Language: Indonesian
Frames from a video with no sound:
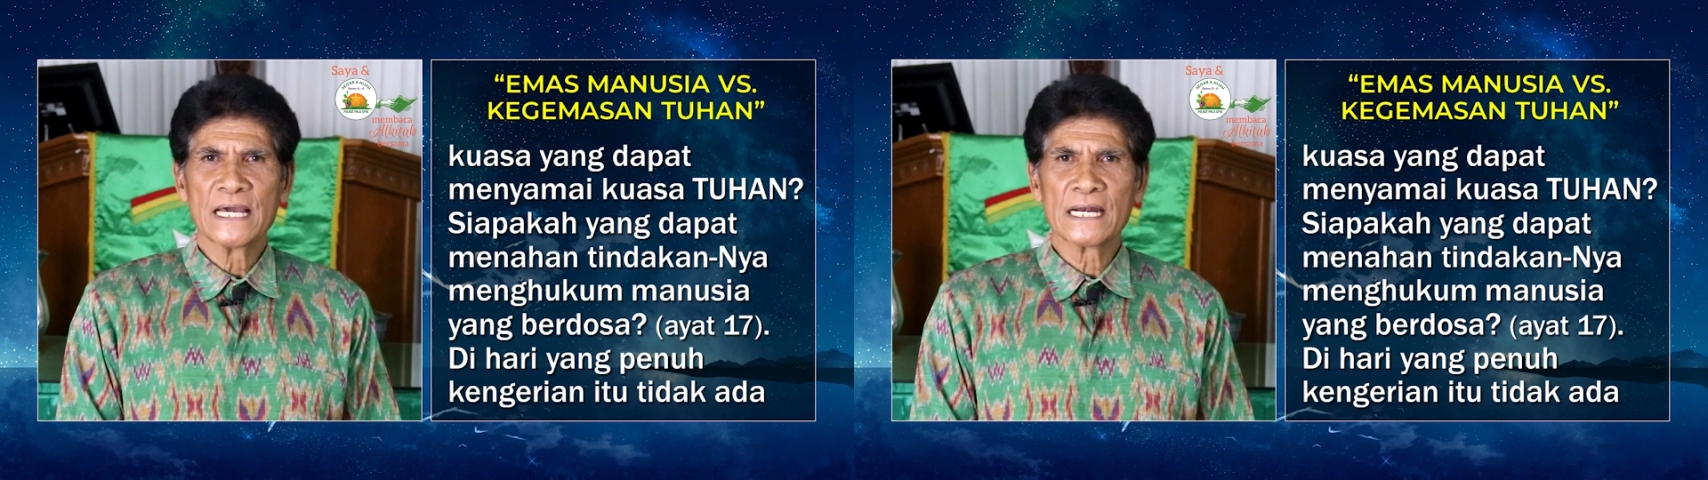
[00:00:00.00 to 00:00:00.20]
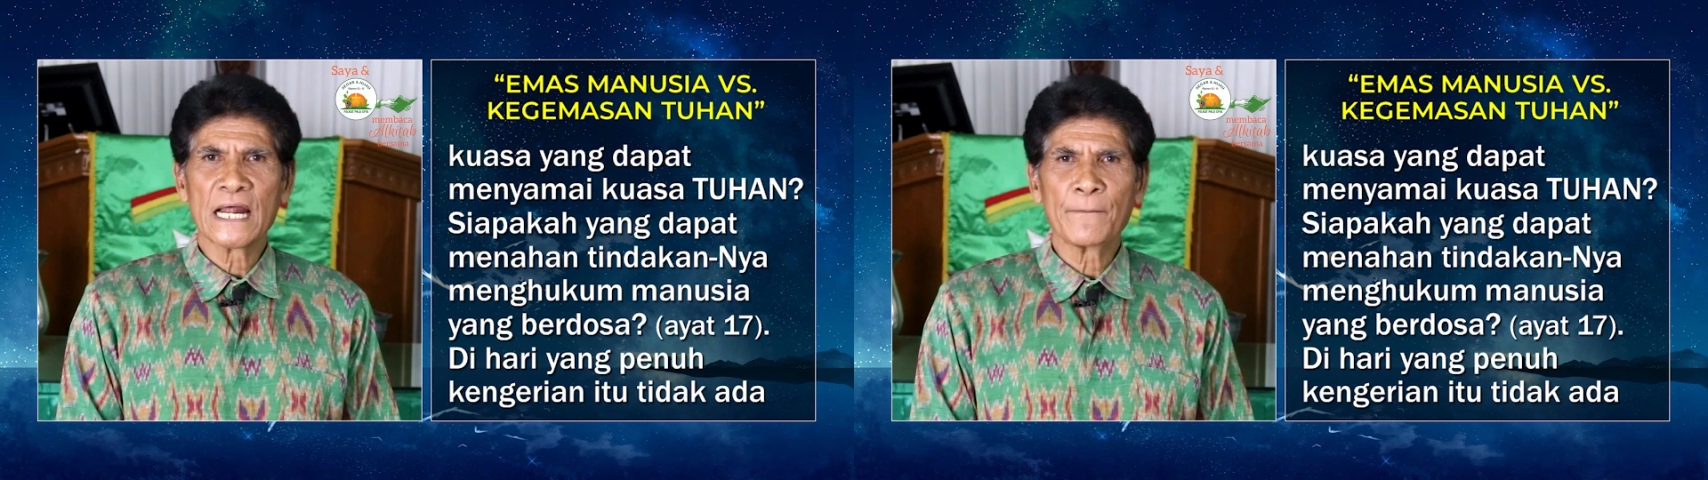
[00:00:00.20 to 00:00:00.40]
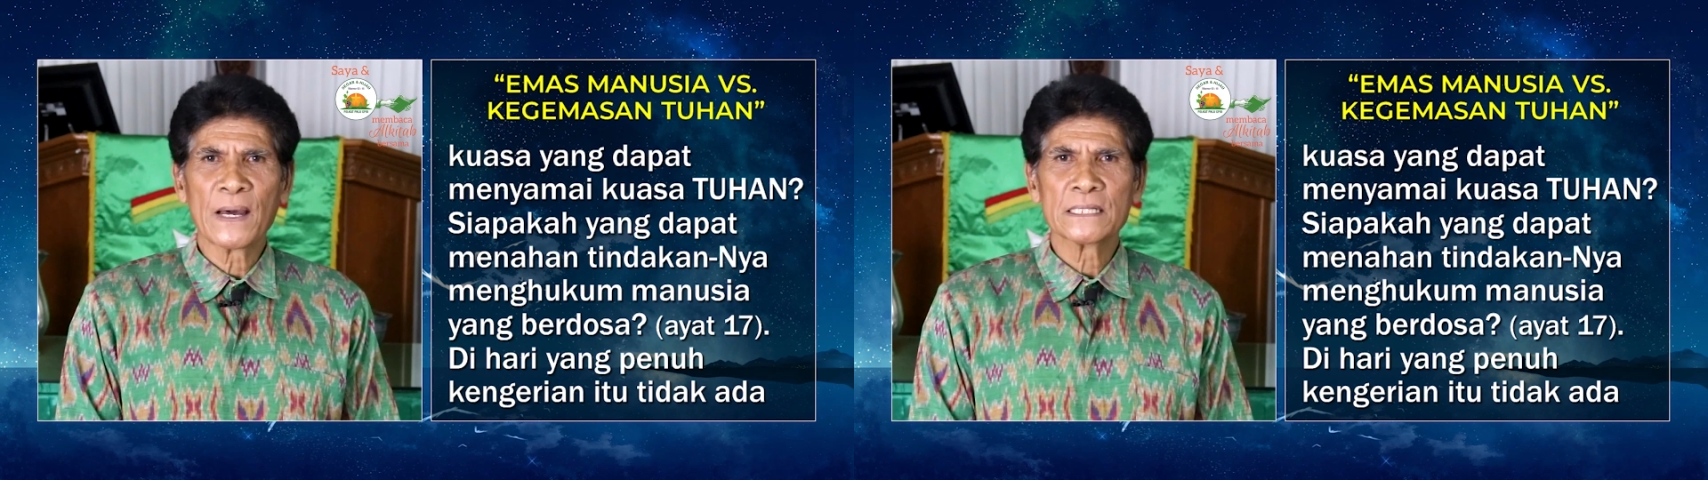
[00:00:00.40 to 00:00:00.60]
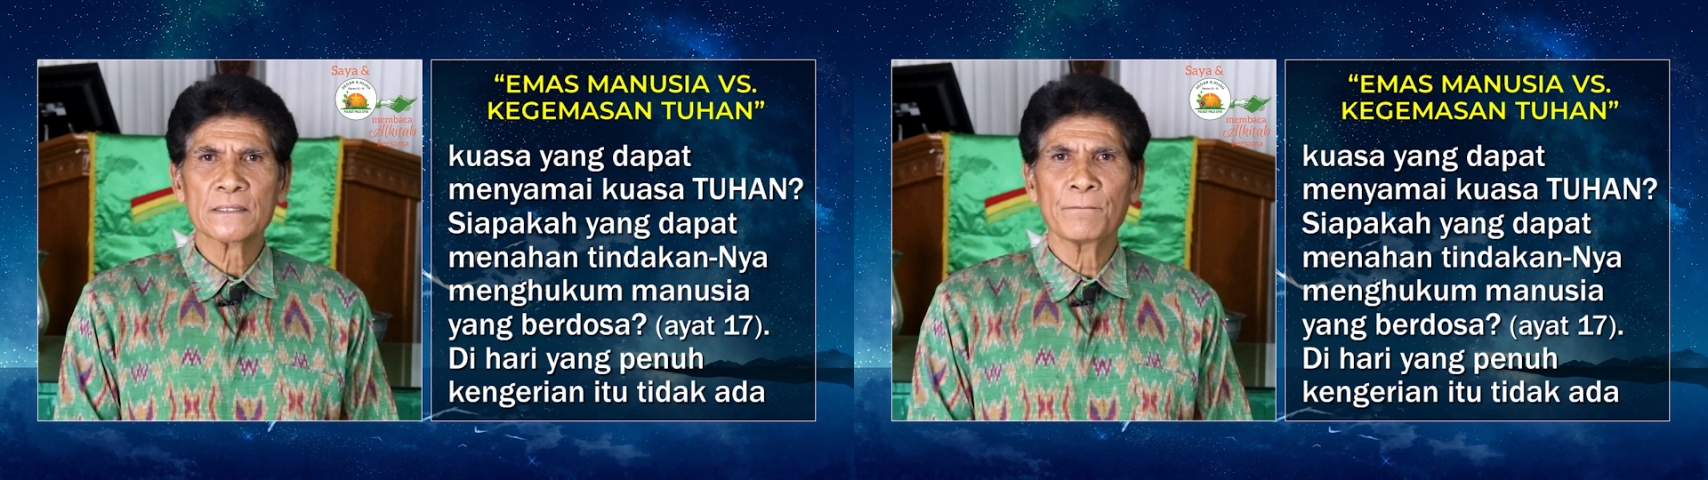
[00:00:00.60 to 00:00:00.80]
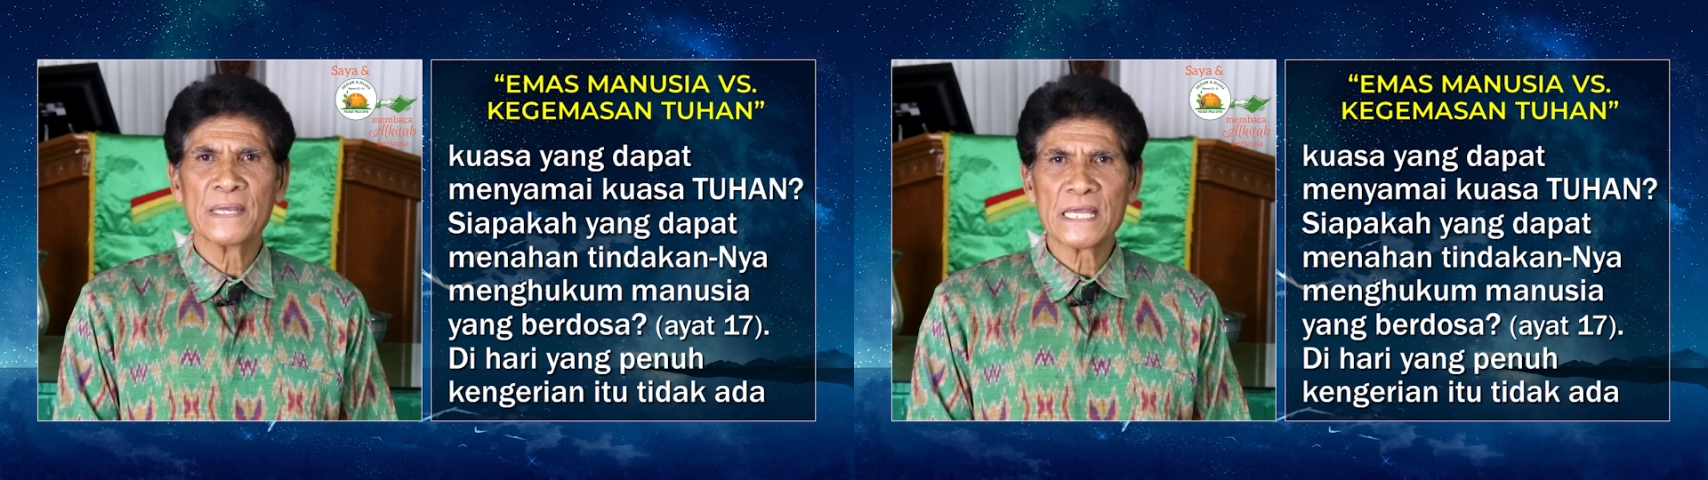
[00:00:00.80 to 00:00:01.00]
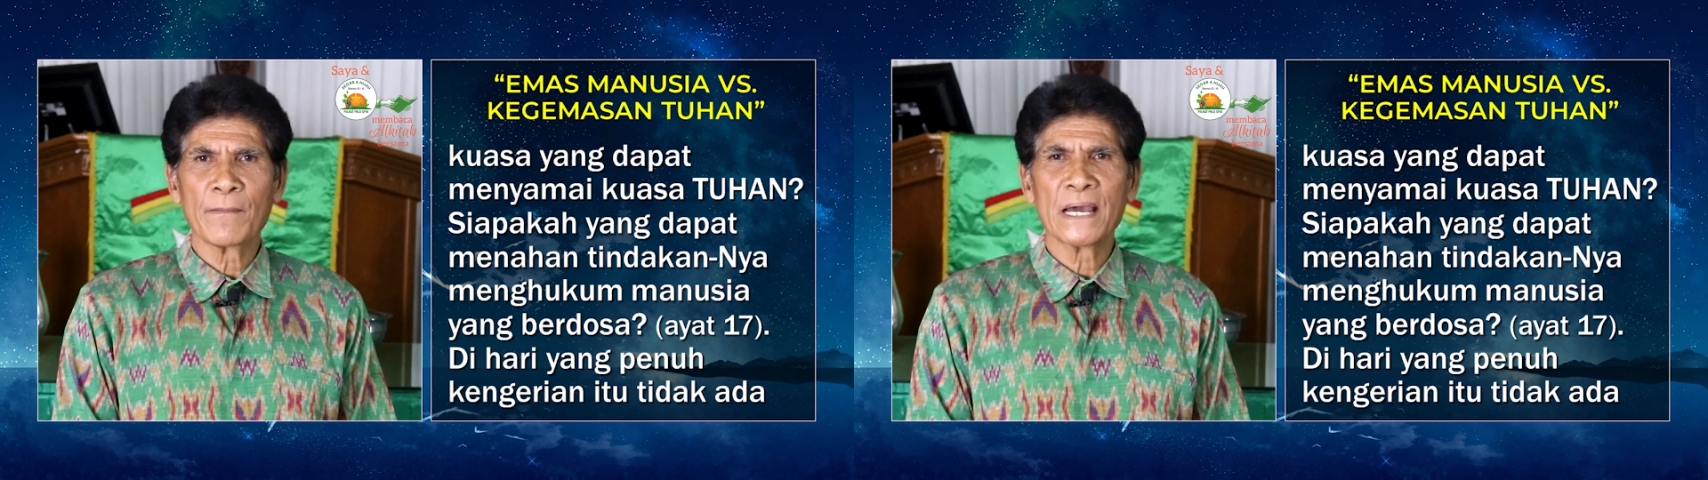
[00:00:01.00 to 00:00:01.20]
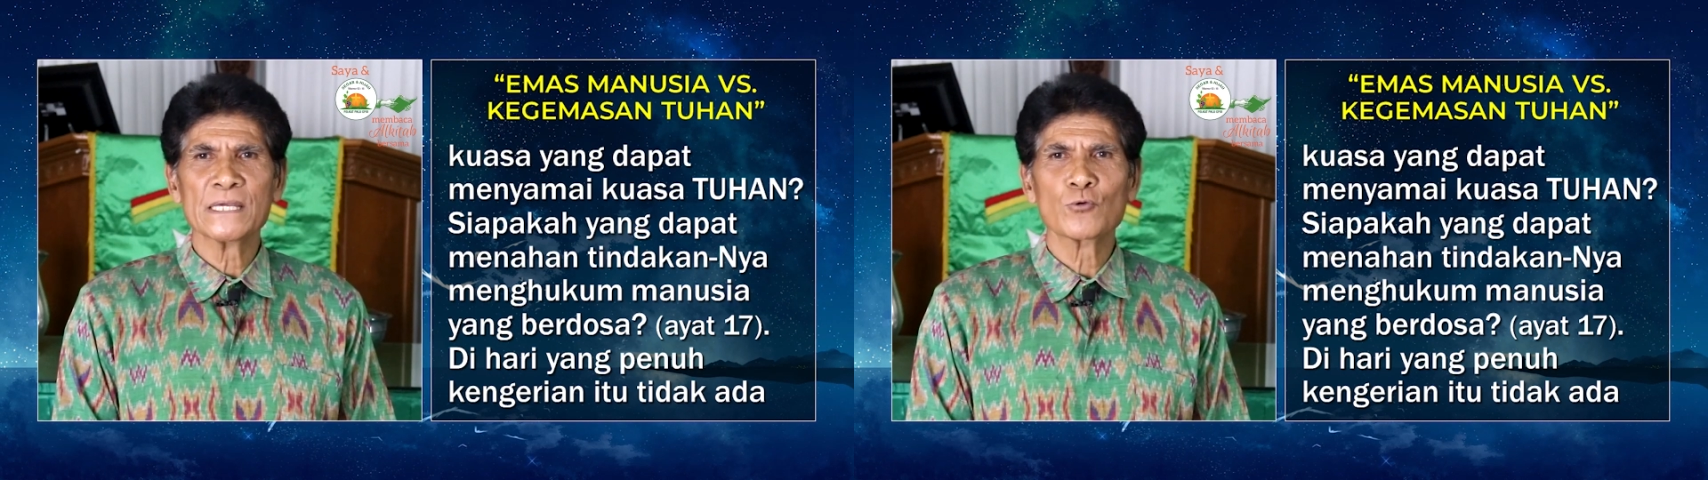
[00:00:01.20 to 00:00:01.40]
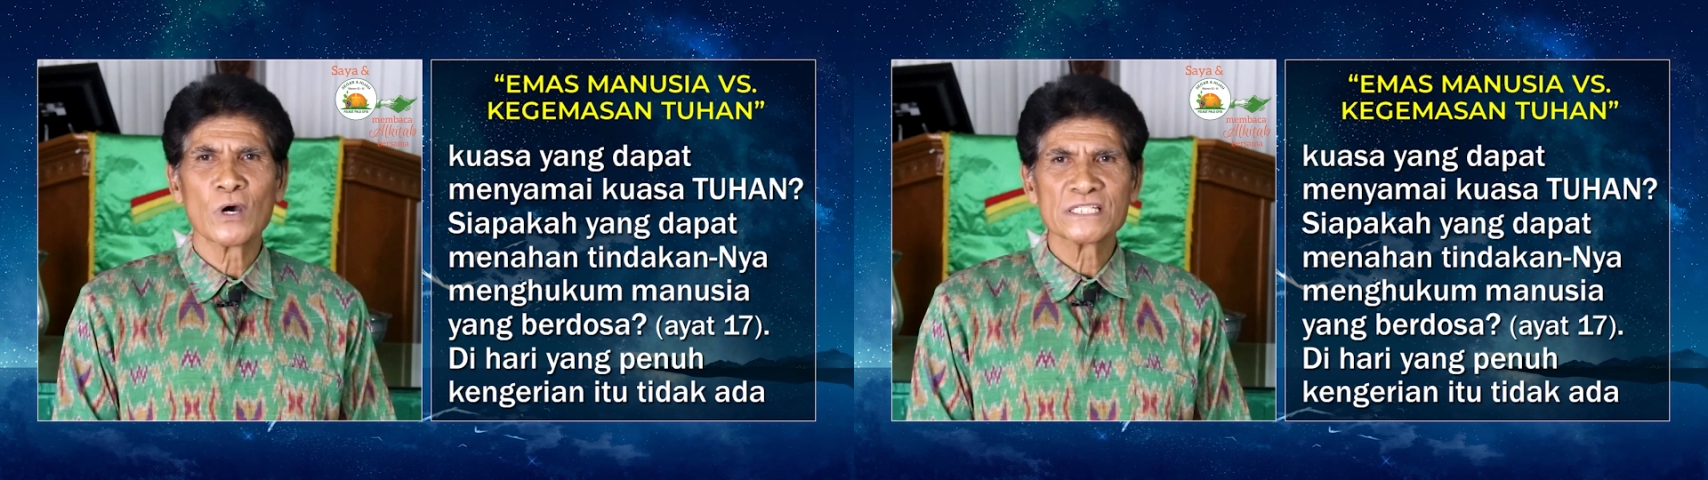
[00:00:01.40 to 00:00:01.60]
yang dapat menyamai